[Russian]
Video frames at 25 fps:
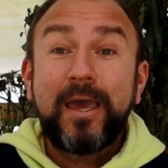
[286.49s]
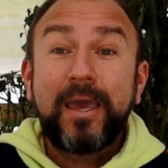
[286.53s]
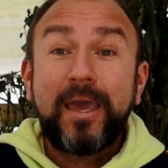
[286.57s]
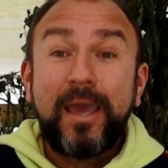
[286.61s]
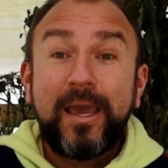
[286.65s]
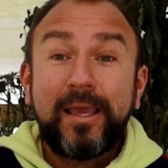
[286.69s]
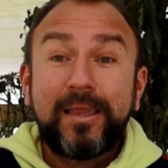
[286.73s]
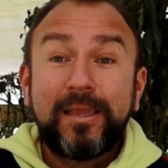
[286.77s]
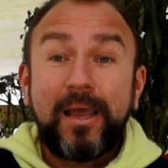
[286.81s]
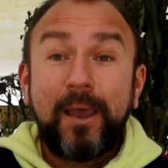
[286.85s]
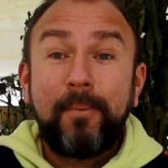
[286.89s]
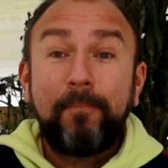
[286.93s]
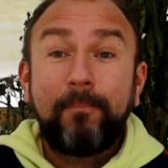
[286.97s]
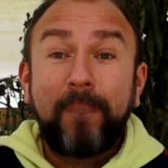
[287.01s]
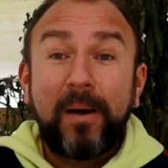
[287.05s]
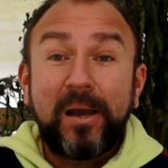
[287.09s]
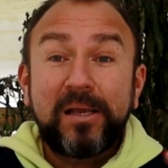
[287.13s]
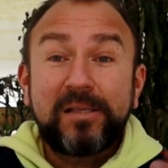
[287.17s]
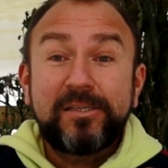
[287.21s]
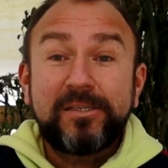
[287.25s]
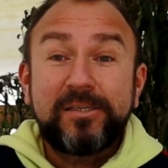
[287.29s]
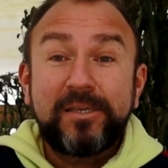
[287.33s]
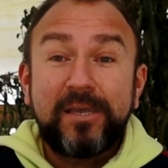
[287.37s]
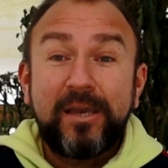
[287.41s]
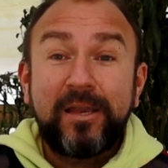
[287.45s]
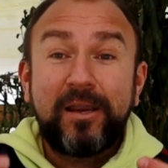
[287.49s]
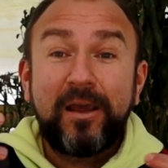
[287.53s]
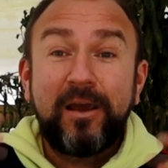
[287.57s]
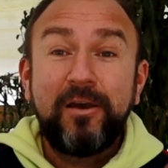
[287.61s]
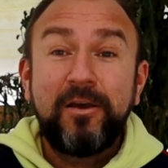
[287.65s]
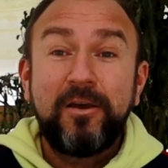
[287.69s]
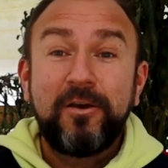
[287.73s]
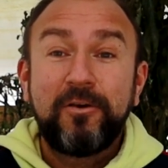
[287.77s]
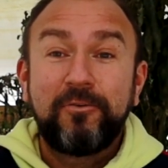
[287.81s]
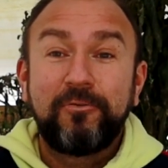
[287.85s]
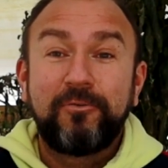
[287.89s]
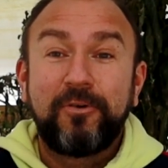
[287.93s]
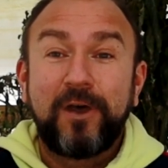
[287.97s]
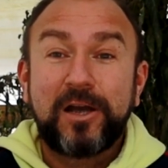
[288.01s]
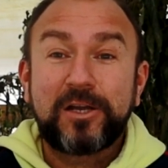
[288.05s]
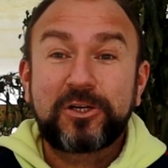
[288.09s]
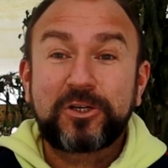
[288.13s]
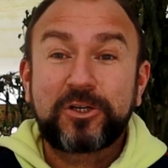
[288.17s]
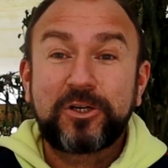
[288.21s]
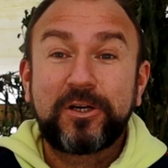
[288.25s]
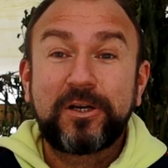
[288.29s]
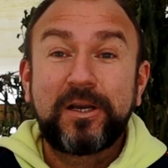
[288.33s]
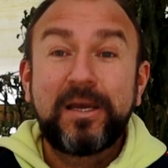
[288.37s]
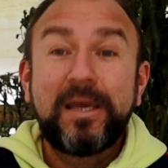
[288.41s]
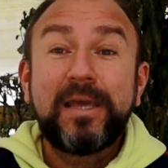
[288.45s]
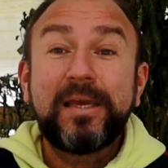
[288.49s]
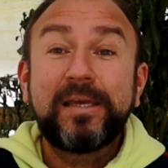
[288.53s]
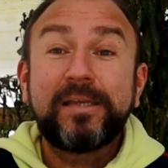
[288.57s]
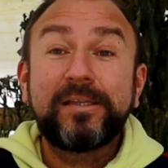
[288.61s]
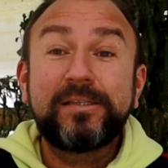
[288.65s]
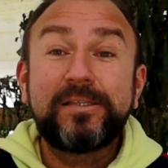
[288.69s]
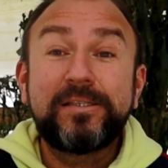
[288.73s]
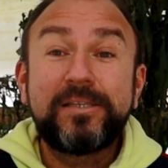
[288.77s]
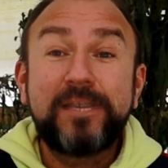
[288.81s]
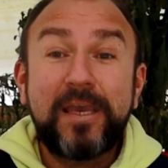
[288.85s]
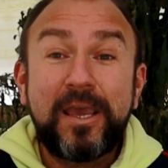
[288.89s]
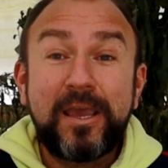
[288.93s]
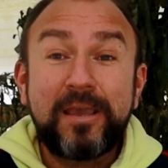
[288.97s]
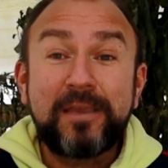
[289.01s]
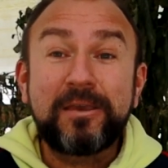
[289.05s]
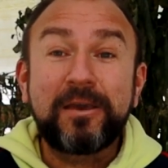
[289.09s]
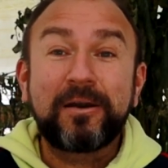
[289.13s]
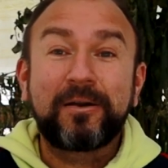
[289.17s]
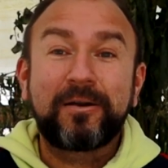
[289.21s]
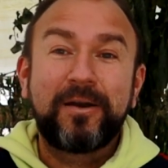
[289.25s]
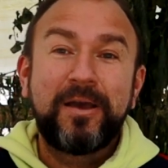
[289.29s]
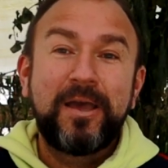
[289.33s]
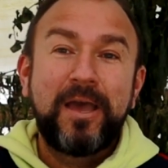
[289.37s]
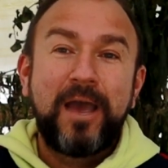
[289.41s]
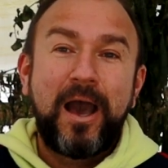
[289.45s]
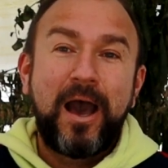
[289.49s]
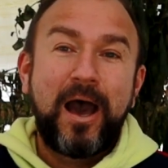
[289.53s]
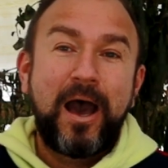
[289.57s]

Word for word: Это потеря ваших денег.